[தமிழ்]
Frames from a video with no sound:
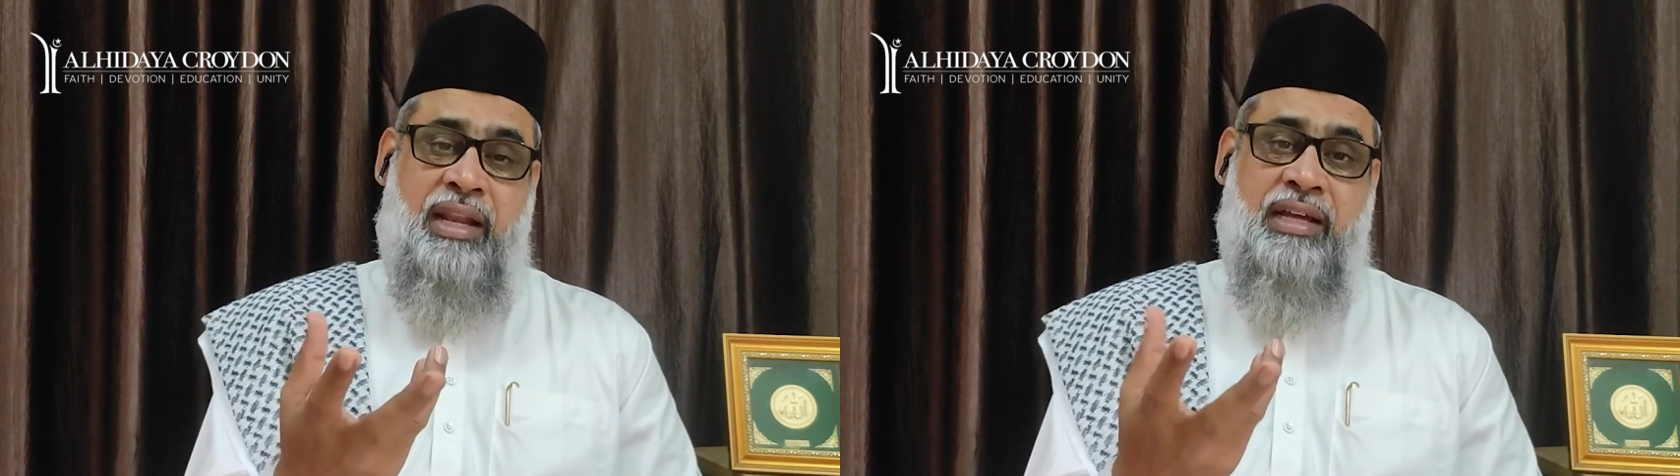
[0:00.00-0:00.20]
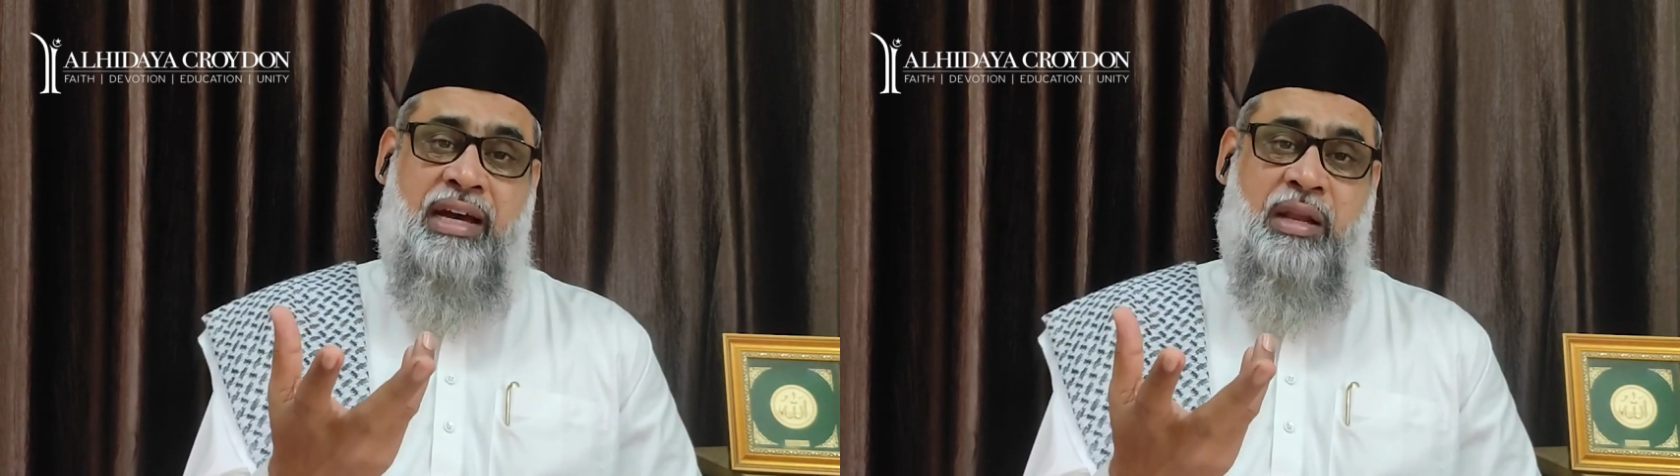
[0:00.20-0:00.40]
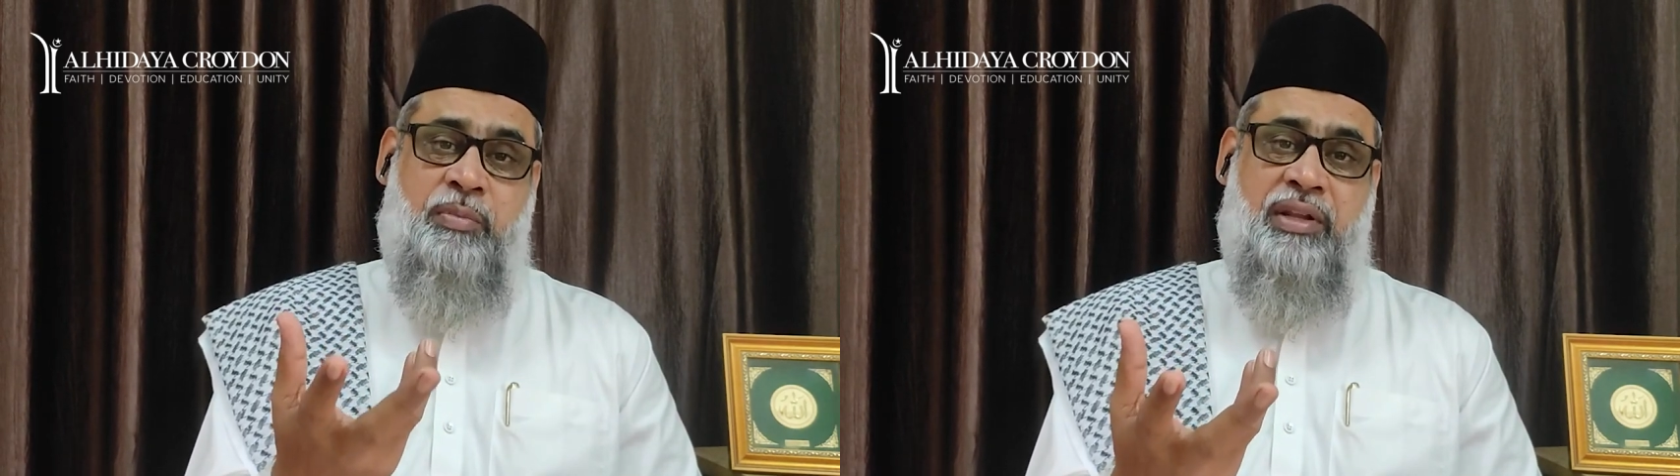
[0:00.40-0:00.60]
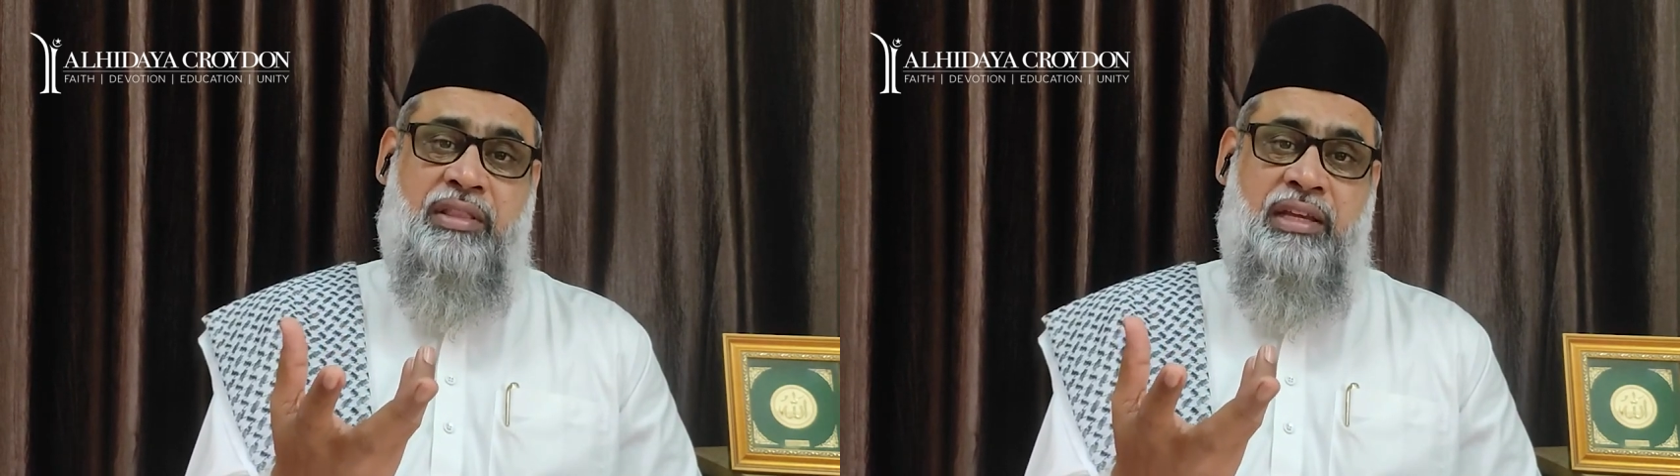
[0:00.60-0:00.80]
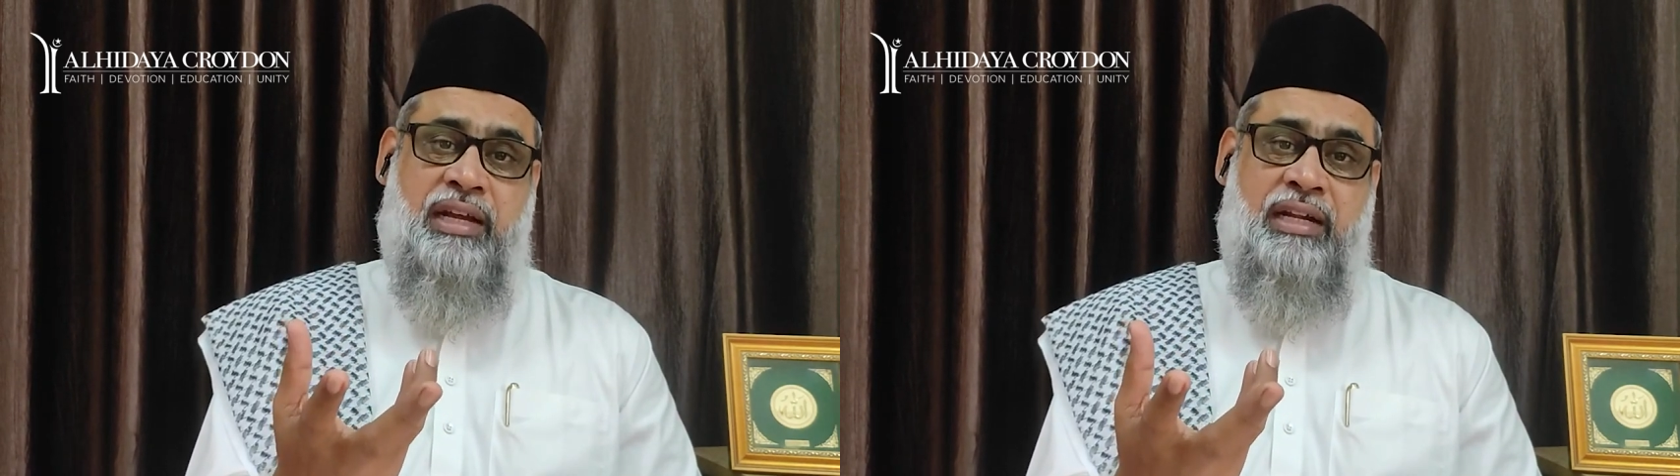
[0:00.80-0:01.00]

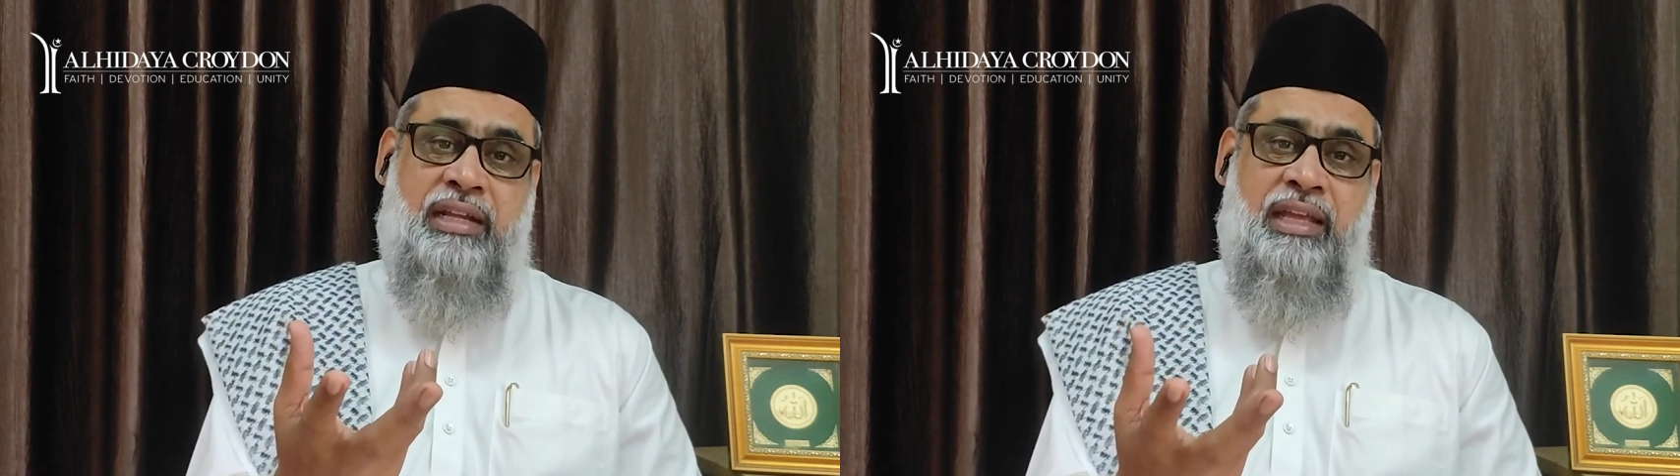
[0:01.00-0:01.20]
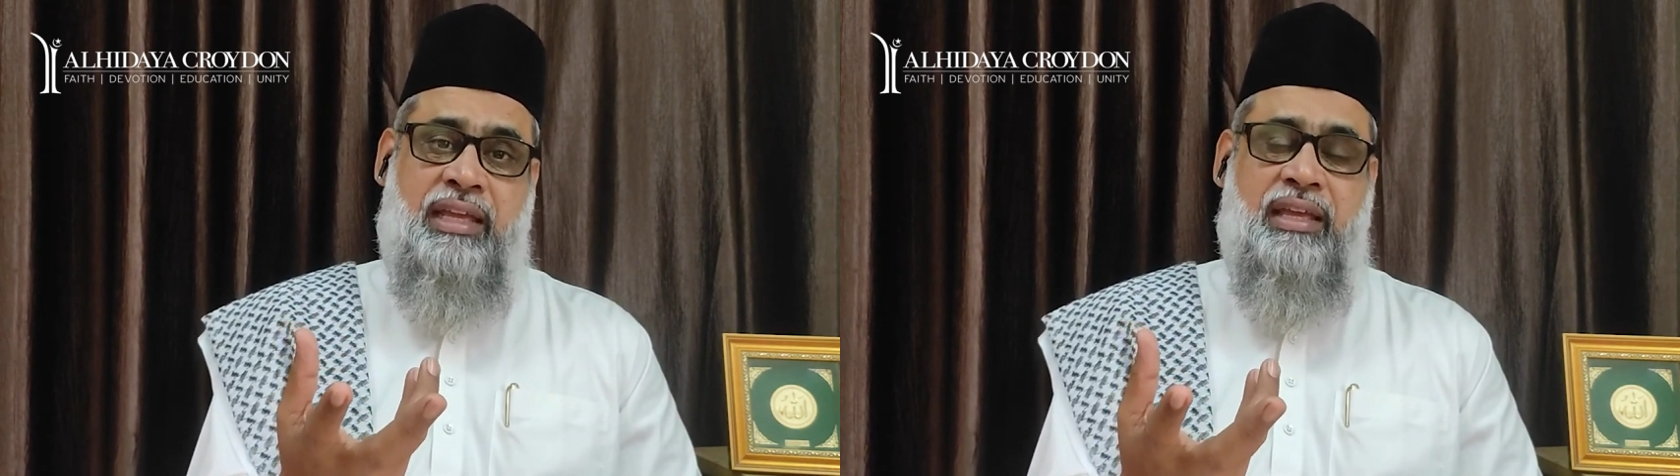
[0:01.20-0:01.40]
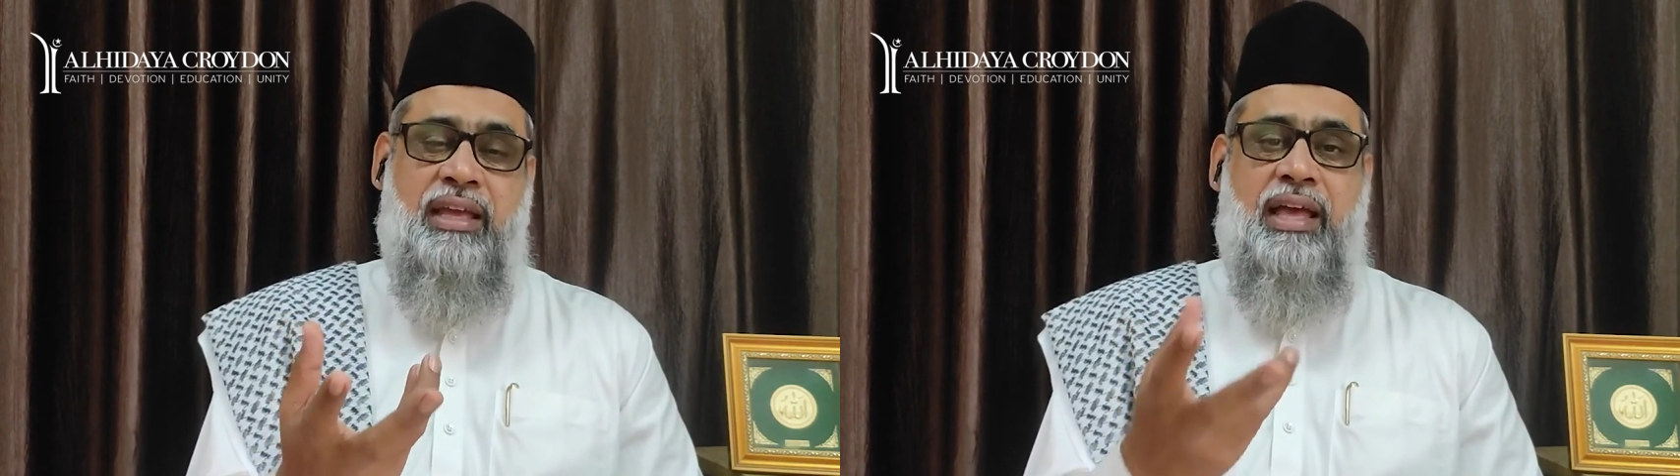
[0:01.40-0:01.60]
அலங்காரப்படுத்தி காட்டி